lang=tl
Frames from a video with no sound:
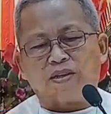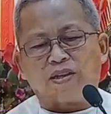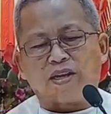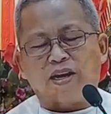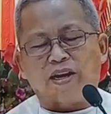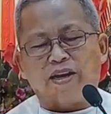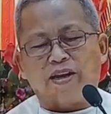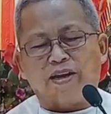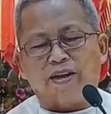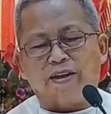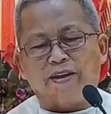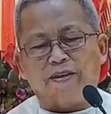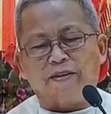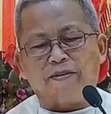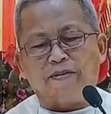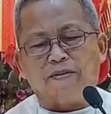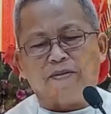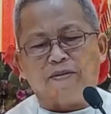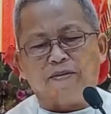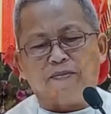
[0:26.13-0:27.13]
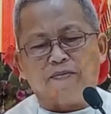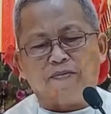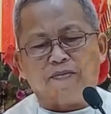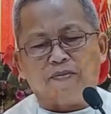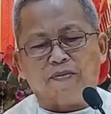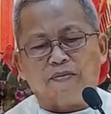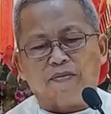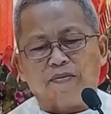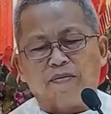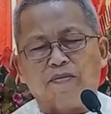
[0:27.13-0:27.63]
kay
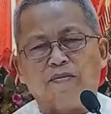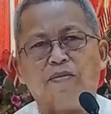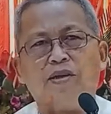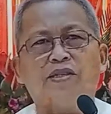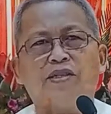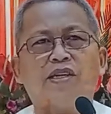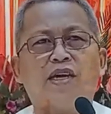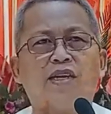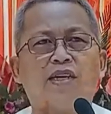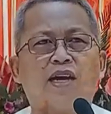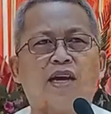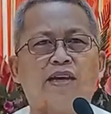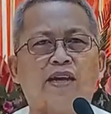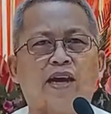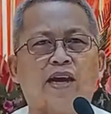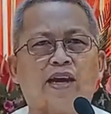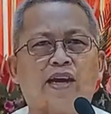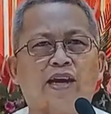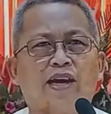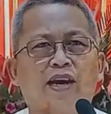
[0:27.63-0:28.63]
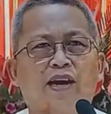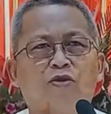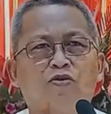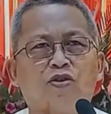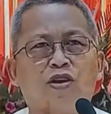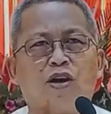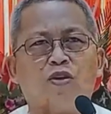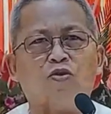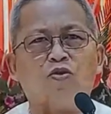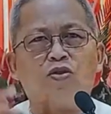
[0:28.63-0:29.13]
bisan gani ang ilang
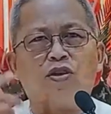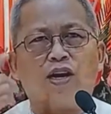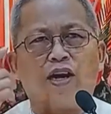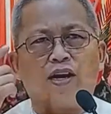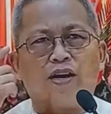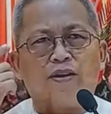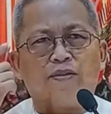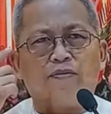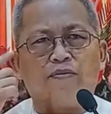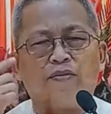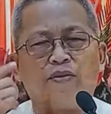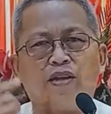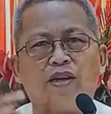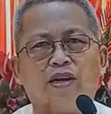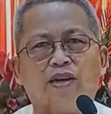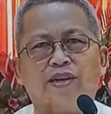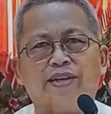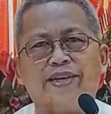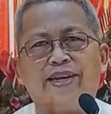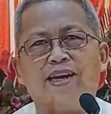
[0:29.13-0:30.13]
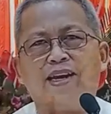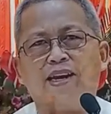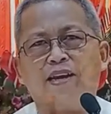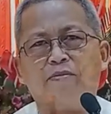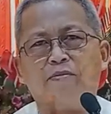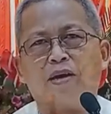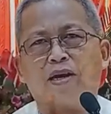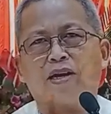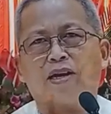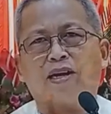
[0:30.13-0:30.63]
hunahuna dili
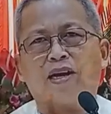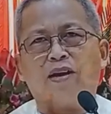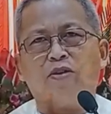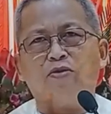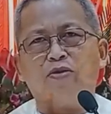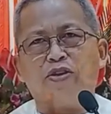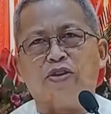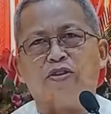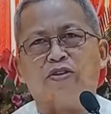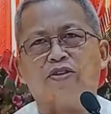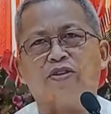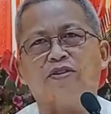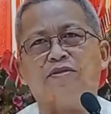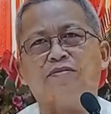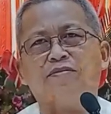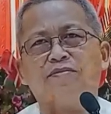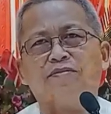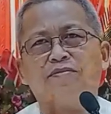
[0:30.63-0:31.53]
magkauyon